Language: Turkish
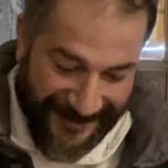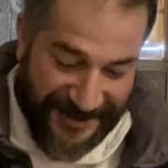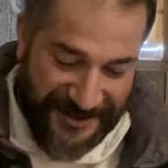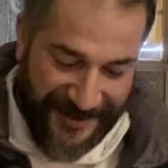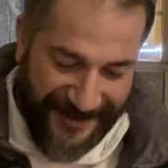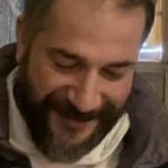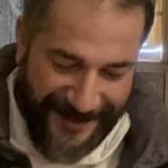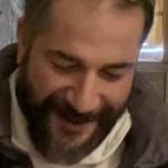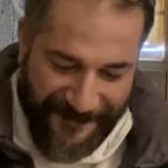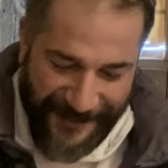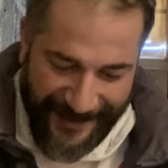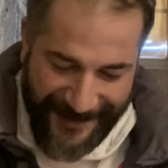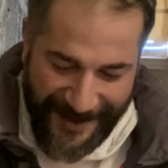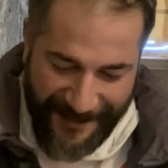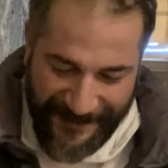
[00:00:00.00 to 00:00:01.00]
İçlerinden
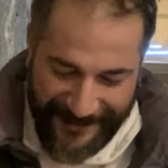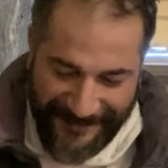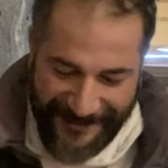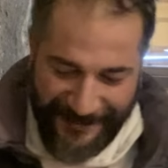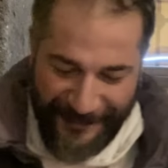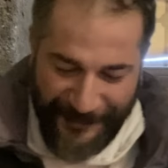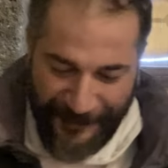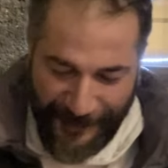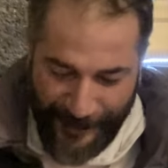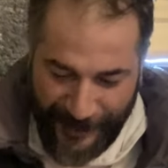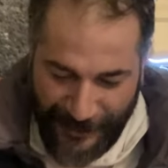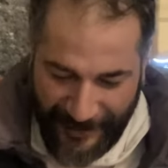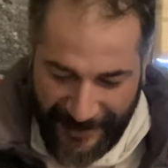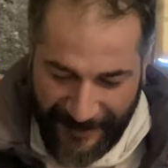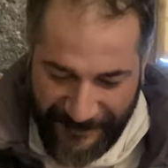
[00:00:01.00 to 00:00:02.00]
peygamberin adını
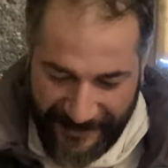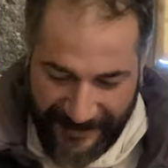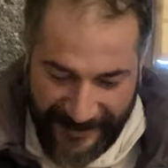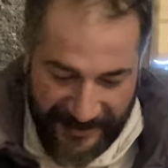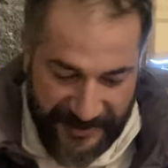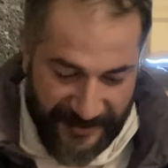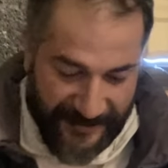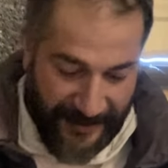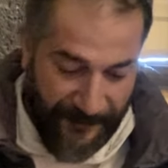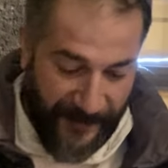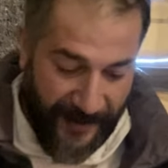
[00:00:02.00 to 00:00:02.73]
duymuş olan birkaçında